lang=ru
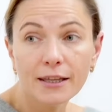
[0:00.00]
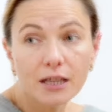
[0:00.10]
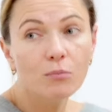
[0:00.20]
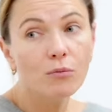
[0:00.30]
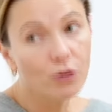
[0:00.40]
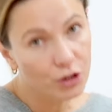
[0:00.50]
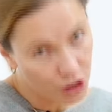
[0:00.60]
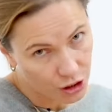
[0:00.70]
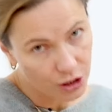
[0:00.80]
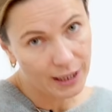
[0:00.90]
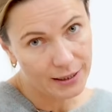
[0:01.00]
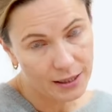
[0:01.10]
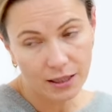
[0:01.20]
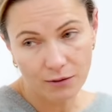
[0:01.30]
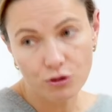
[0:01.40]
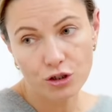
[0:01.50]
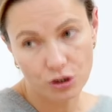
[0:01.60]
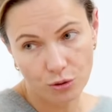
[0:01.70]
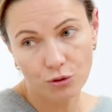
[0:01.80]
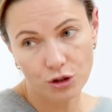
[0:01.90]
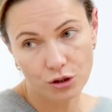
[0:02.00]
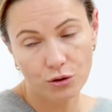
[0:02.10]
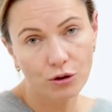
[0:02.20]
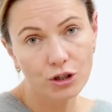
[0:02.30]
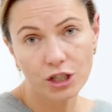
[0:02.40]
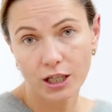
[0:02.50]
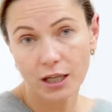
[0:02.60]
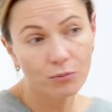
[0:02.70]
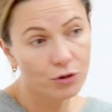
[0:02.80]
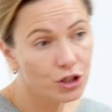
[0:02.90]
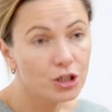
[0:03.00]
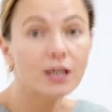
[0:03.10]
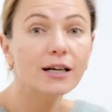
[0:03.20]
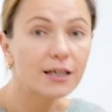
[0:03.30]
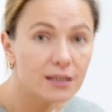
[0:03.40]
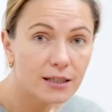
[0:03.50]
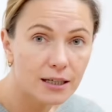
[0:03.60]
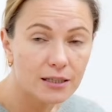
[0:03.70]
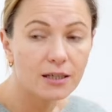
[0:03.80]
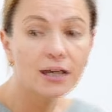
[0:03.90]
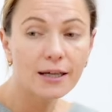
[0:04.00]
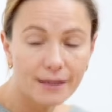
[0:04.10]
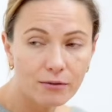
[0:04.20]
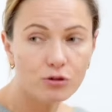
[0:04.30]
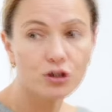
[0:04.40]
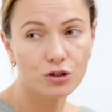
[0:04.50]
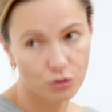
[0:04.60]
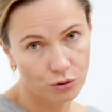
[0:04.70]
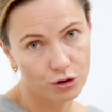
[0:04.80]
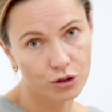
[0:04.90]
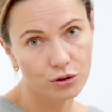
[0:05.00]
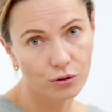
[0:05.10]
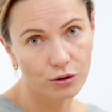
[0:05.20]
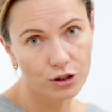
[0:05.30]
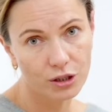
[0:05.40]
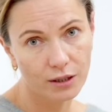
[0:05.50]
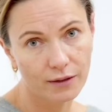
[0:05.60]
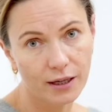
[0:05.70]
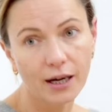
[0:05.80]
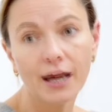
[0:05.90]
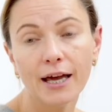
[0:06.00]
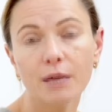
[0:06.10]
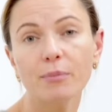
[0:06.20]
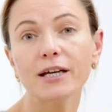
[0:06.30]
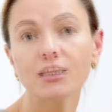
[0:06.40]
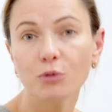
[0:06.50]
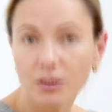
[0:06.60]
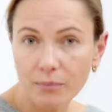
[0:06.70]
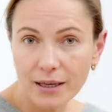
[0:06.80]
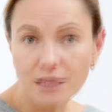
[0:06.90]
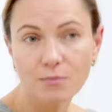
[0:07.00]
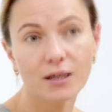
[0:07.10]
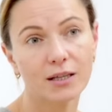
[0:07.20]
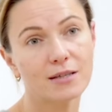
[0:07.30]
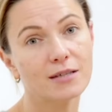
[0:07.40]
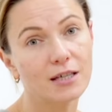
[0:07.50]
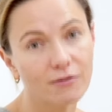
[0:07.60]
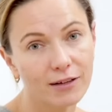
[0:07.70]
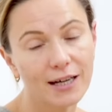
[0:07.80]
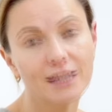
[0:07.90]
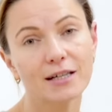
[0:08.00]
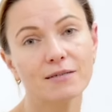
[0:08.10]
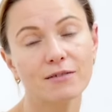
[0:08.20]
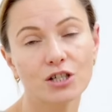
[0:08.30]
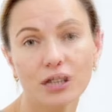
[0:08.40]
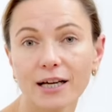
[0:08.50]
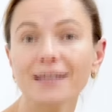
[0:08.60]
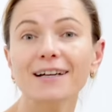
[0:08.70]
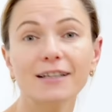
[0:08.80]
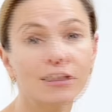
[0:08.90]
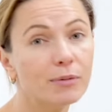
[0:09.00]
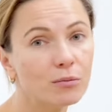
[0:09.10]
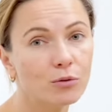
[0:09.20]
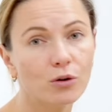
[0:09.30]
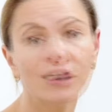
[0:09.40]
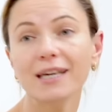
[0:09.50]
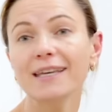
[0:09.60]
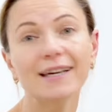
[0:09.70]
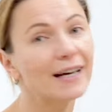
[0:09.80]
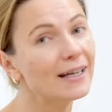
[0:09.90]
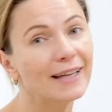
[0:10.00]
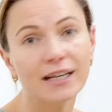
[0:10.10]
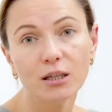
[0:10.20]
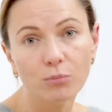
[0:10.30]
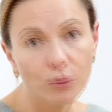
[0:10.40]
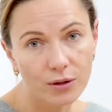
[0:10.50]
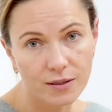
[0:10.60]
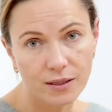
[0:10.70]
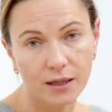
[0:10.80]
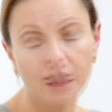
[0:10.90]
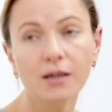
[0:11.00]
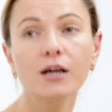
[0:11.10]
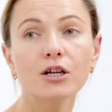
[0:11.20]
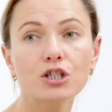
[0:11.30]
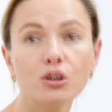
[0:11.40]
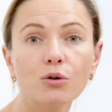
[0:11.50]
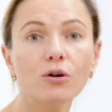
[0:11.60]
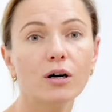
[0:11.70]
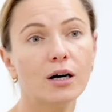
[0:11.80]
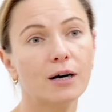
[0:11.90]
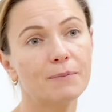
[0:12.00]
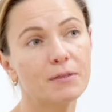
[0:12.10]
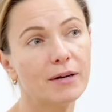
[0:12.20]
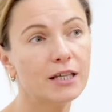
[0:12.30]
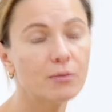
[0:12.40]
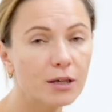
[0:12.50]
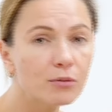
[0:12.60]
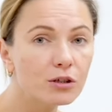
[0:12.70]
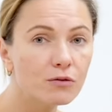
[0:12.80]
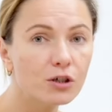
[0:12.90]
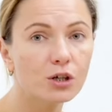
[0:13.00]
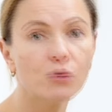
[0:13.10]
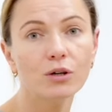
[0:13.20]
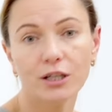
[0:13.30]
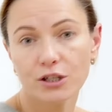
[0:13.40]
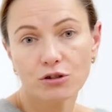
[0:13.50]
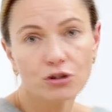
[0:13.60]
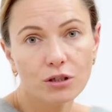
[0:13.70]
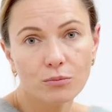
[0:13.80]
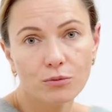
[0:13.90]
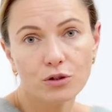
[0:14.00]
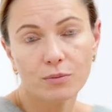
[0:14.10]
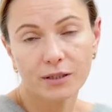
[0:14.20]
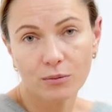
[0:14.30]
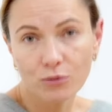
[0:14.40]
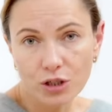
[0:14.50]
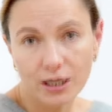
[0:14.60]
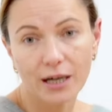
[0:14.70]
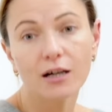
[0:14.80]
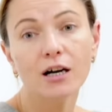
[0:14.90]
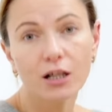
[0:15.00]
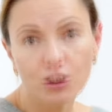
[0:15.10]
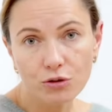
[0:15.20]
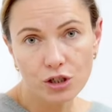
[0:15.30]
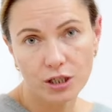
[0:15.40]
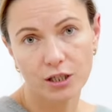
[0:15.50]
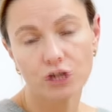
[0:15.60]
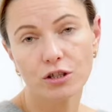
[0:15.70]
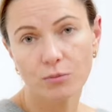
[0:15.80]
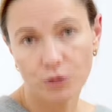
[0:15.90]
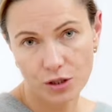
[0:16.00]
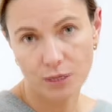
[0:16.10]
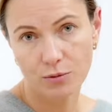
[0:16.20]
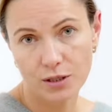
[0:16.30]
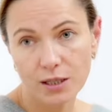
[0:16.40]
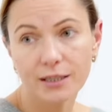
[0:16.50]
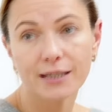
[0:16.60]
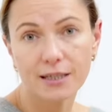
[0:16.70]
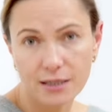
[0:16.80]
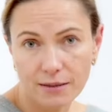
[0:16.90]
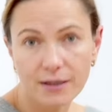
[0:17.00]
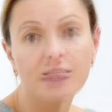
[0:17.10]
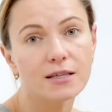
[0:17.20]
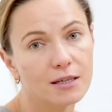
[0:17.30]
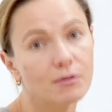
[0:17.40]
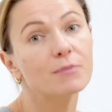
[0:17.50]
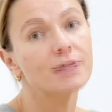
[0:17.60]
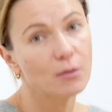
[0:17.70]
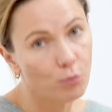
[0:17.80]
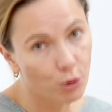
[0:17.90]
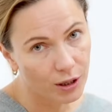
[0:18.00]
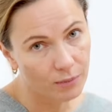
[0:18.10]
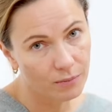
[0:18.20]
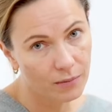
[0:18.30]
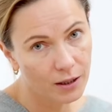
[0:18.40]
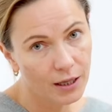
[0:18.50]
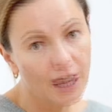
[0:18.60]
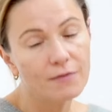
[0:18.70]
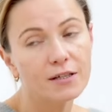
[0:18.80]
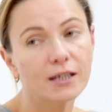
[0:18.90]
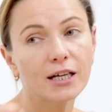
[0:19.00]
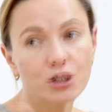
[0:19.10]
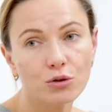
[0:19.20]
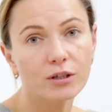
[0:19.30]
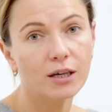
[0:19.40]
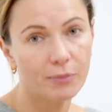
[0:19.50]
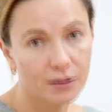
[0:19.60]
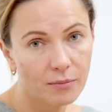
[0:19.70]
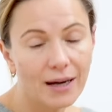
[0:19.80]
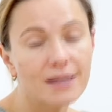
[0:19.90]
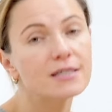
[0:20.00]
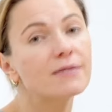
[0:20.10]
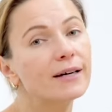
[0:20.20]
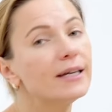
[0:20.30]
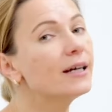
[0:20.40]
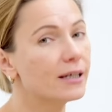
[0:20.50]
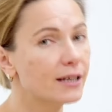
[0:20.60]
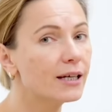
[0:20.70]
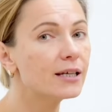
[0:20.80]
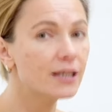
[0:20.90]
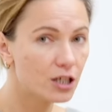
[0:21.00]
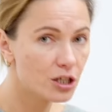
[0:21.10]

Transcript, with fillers: Ты можешь хотеть того же, что хочет другой человек, и можешь не хотеть того же, что хочет другой человек. И поэтому имей смелость заявлять о своих желаниях напрямую. И никогда не бойся, что а, тебя не примут в игру или еще что-нибудь, потому что лучшее, что ты можешь с собой сделать, это оставаться самим собой всегда четко понимая свои конкретные